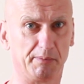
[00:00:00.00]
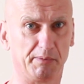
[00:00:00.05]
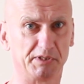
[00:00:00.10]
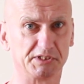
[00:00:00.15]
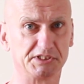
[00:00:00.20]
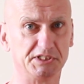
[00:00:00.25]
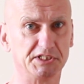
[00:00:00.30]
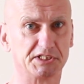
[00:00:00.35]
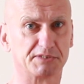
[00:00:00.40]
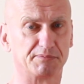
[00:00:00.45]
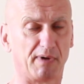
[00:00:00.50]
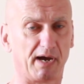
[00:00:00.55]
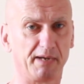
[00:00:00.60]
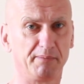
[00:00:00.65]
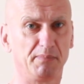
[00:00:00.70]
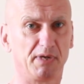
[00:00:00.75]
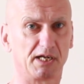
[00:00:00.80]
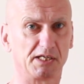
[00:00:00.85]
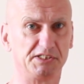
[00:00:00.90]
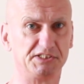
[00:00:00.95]
Aber es sind
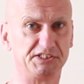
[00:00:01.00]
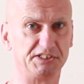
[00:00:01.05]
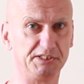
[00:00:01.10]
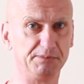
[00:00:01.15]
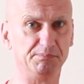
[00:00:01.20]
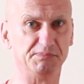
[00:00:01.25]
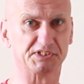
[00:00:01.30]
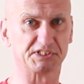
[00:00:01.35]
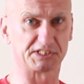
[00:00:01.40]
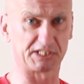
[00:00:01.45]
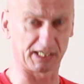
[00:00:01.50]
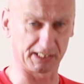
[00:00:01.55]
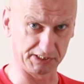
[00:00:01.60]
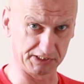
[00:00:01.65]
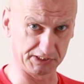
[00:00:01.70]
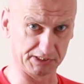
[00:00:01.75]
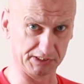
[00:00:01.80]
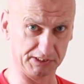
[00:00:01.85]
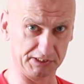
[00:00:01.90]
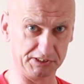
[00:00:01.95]
zweimal sieben
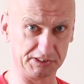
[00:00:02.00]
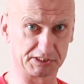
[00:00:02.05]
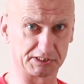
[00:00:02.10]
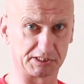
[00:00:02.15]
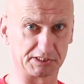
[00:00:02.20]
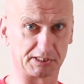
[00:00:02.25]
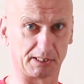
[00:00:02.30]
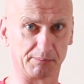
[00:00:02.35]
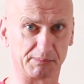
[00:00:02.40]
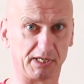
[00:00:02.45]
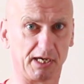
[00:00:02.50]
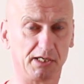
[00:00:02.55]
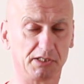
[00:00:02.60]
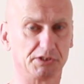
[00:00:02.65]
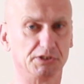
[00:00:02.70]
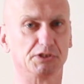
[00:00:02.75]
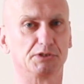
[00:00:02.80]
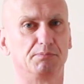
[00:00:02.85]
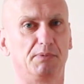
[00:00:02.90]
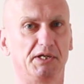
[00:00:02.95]
Zeichen, insgesamt
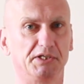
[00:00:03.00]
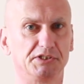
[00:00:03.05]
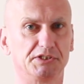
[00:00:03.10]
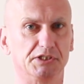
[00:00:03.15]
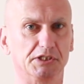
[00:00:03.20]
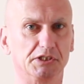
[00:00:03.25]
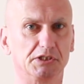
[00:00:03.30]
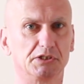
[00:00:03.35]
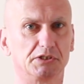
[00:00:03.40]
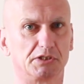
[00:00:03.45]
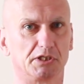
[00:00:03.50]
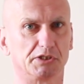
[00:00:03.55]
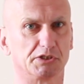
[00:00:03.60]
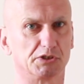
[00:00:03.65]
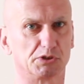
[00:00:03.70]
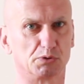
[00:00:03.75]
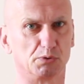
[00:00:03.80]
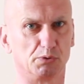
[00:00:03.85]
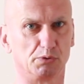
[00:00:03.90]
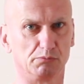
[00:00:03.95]
28. Das
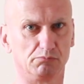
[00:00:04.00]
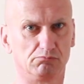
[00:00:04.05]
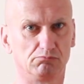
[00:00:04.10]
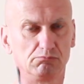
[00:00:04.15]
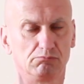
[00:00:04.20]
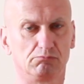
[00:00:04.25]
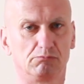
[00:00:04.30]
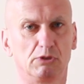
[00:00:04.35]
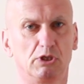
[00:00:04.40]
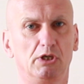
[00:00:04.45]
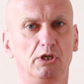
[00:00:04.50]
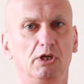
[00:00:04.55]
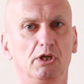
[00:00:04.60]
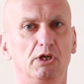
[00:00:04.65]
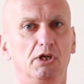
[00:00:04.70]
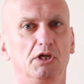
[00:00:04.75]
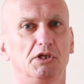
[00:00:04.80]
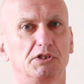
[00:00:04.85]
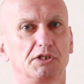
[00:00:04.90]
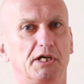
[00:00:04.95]
ist so ein
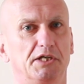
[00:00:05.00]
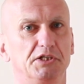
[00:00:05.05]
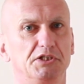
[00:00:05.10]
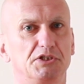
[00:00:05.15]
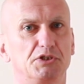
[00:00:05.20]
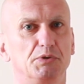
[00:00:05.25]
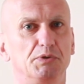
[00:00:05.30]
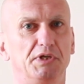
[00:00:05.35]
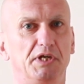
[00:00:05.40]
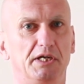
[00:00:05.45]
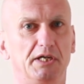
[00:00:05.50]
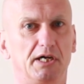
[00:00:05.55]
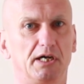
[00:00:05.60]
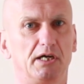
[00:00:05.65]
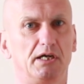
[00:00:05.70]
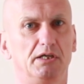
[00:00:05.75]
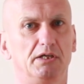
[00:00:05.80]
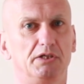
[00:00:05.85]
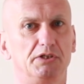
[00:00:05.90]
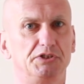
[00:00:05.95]

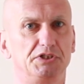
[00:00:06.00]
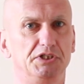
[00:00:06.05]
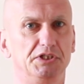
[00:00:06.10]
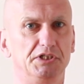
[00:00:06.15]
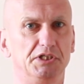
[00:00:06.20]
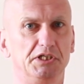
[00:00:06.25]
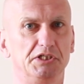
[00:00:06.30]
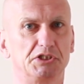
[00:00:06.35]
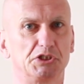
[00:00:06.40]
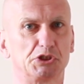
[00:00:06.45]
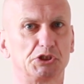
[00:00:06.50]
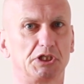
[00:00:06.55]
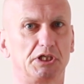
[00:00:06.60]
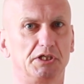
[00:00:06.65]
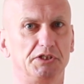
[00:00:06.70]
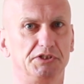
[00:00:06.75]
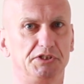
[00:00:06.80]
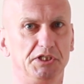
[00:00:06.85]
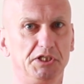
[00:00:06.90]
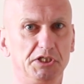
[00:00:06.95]
traditioneller
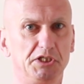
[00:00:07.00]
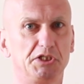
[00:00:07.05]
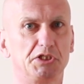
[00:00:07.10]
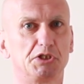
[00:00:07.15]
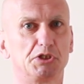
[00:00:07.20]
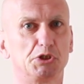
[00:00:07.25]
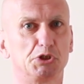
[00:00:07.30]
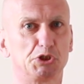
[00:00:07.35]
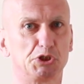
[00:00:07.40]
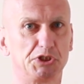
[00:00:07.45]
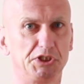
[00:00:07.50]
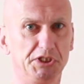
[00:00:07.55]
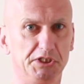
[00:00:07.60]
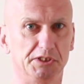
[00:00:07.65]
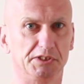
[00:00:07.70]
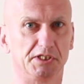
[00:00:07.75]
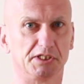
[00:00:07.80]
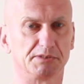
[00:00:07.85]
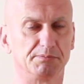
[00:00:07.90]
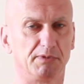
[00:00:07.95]
chinesischer
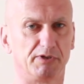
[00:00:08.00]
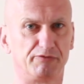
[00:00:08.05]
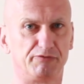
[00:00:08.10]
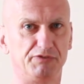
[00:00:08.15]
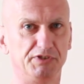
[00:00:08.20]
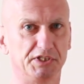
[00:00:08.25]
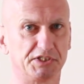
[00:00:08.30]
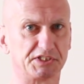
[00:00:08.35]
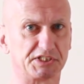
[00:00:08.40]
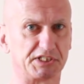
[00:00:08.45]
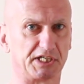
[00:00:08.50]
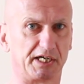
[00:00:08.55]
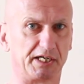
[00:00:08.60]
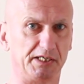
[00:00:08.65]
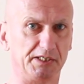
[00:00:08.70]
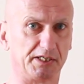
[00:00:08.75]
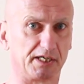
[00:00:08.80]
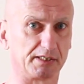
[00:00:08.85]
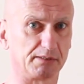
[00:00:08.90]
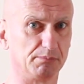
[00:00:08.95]
Dichtstil, dass man vier
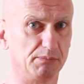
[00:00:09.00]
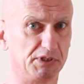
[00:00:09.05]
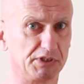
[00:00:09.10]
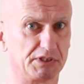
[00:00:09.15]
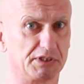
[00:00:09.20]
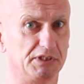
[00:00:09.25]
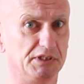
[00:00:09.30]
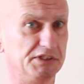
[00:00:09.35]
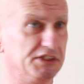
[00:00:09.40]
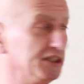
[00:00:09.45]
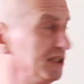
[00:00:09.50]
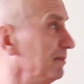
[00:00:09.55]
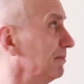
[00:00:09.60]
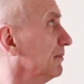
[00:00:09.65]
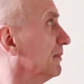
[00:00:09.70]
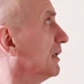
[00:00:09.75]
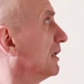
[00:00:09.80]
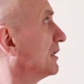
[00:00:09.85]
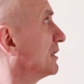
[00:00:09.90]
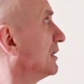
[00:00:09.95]
Zeilen hat mit
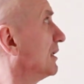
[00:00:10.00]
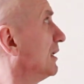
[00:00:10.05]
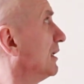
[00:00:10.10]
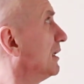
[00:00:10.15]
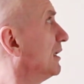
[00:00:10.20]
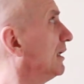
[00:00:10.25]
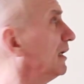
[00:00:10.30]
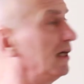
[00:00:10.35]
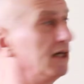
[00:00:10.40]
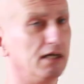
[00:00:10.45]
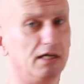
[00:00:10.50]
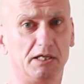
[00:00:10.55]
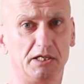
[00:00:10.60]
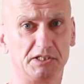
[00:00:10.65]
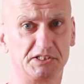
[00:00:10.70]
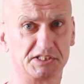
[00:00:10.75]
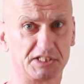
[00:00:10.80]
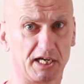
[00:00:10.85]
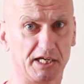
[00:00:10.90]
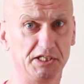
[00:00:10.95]
sieben äh,
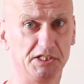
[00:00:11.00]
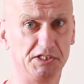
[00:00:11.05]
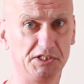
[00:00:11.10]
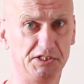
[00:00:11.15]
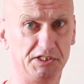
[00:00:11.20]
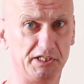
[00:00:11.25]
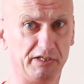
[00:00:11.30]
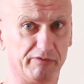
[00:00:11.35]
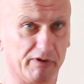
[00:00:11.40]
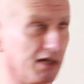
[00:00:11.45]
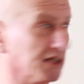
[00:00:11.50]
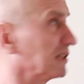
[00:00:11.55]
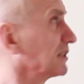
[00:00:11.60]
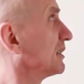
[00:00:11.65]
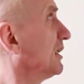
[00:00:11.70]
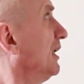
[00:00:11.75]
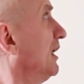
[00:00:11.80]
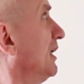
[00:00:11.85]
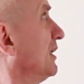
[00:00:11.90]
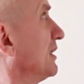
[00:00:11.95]
Zeichen jeweils.